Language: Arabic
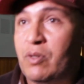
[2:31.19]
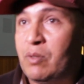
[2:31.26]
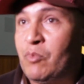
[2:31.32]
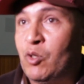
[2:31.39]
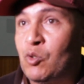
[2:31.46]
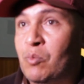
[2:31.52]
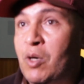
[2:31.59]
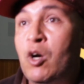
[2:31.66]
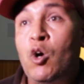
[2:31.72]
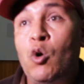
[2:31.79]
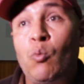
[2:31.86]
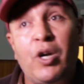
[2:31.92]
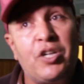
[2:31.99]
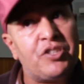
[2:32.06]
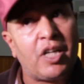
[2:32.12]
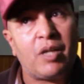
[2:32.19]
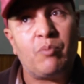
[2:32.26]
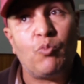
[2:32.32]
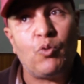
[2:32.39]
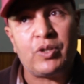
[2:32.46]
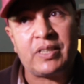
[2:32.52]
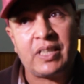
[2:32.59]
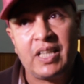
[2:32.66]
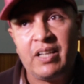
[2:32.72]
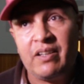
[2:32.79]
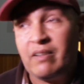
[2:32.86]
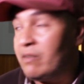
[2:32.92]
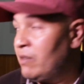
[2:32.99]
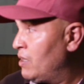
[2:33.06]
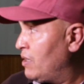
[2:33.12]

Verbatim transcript: المعلومه واشراك المواطنين